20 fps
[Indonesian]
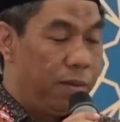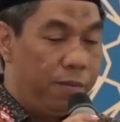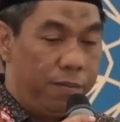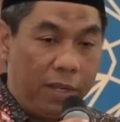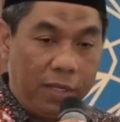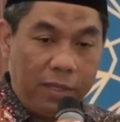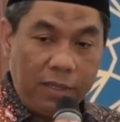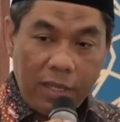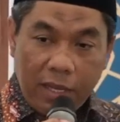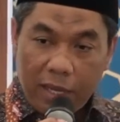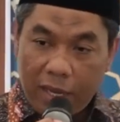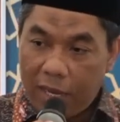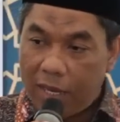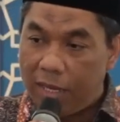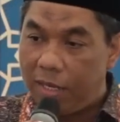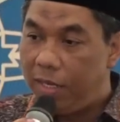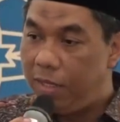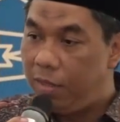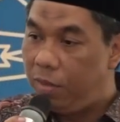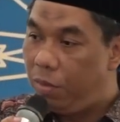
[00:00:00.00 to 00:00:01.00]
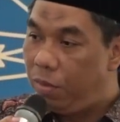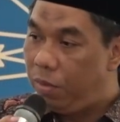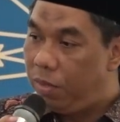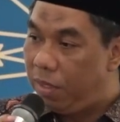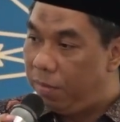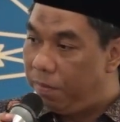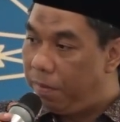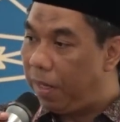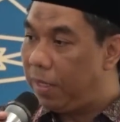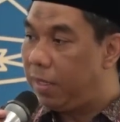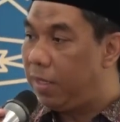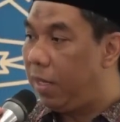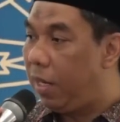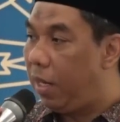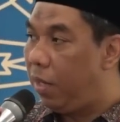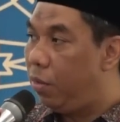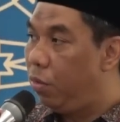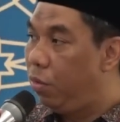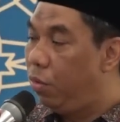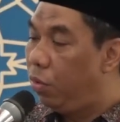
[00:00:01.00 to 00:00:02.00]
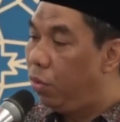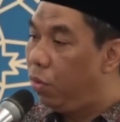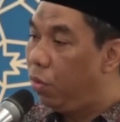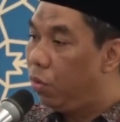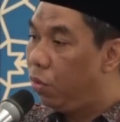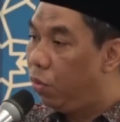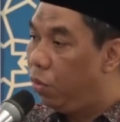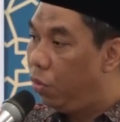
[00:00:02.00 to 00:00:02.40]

Fatihah itu dibaca untuk